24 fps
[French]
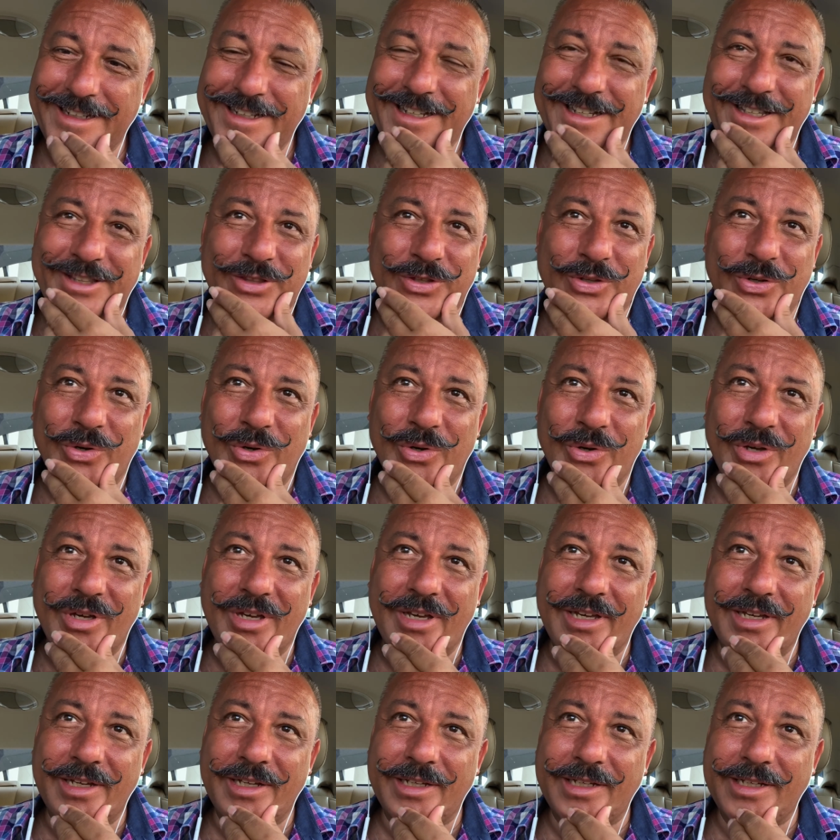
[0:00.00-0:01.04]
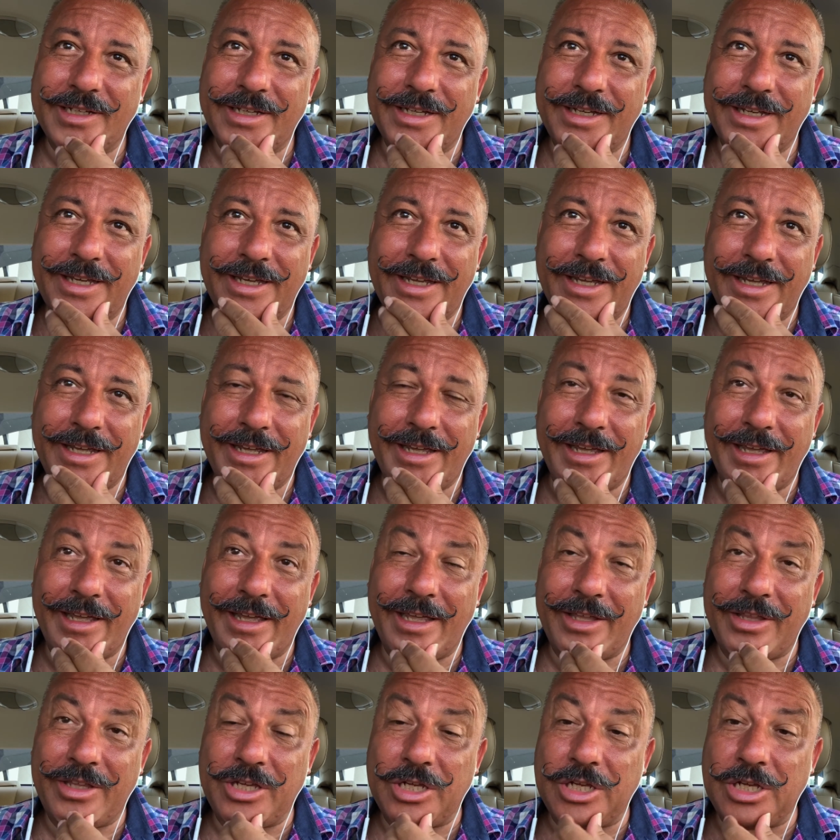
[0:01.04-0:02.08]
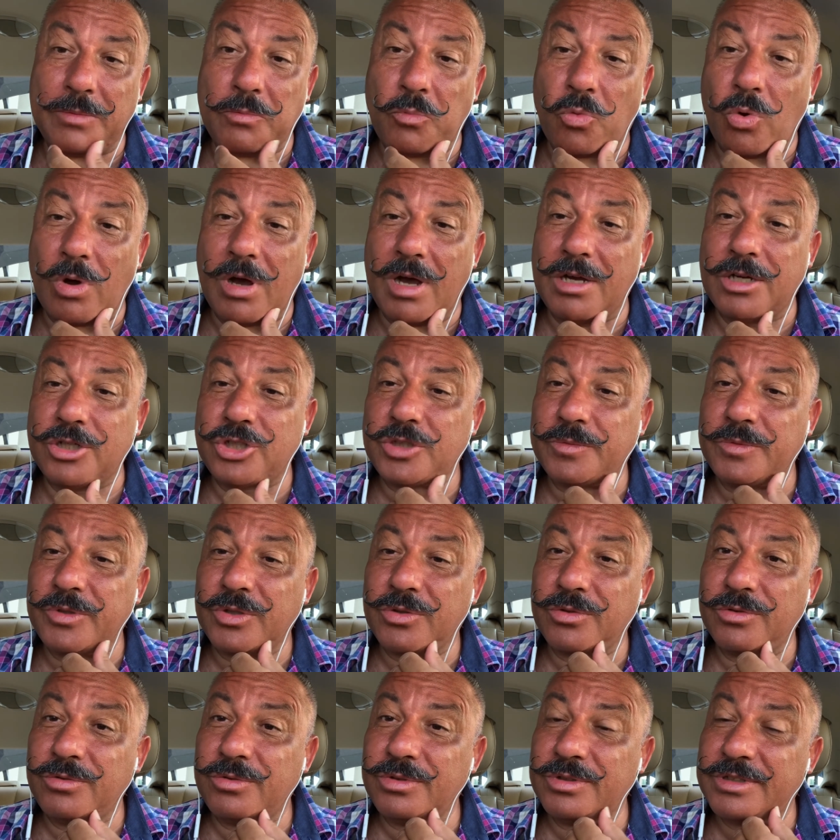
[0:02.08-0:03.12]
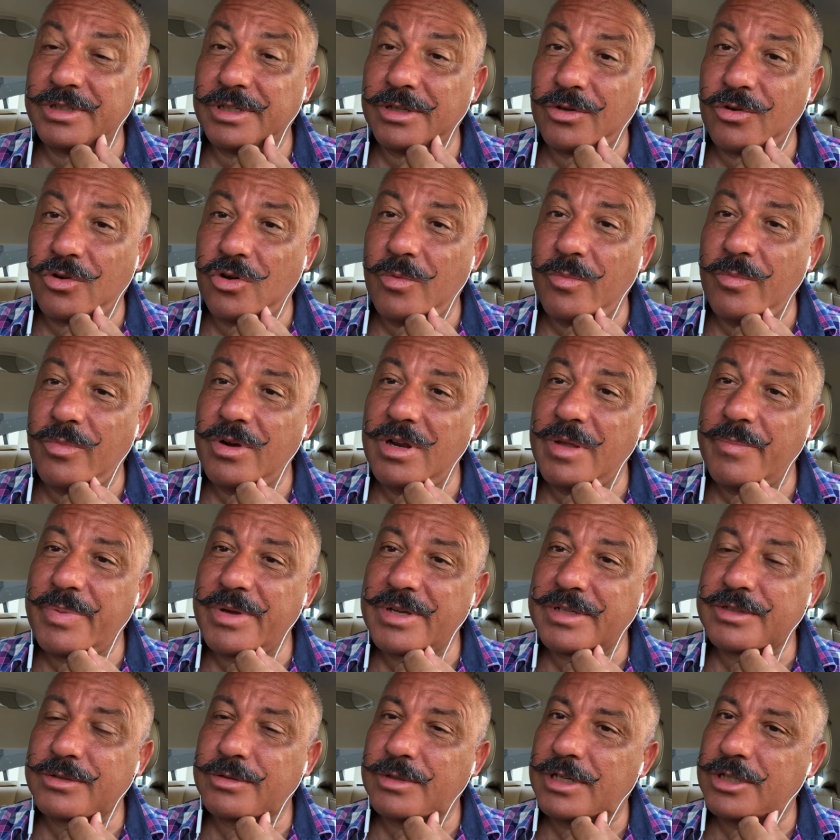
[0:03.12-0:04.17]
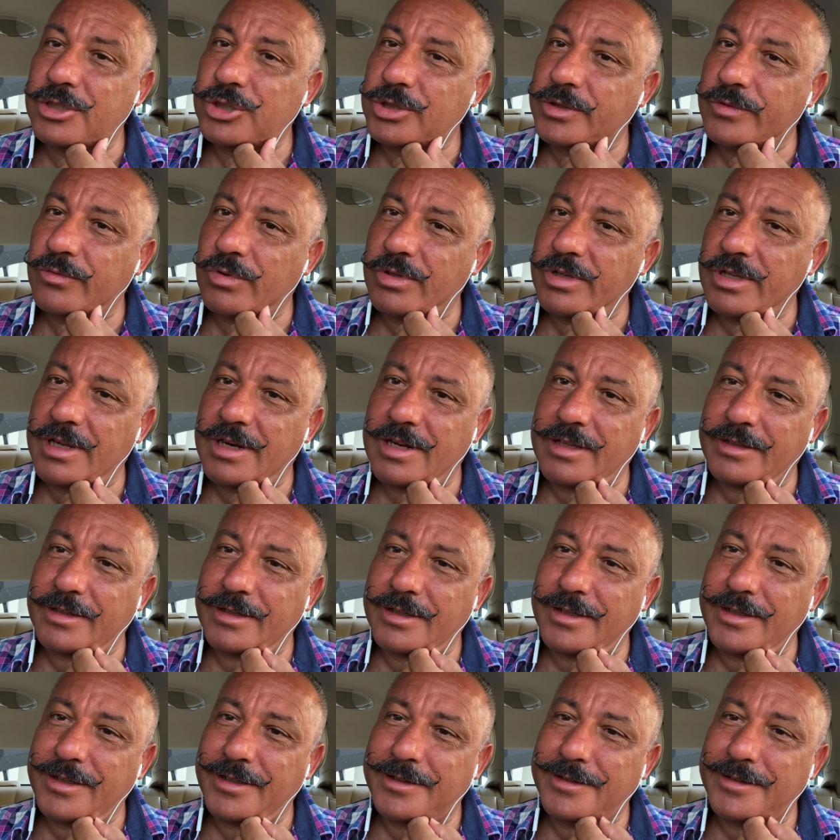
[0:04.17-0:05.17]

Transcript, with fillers: Donc, euh, et, moi, je me conduisais comme les personnages que je voyais à la télé.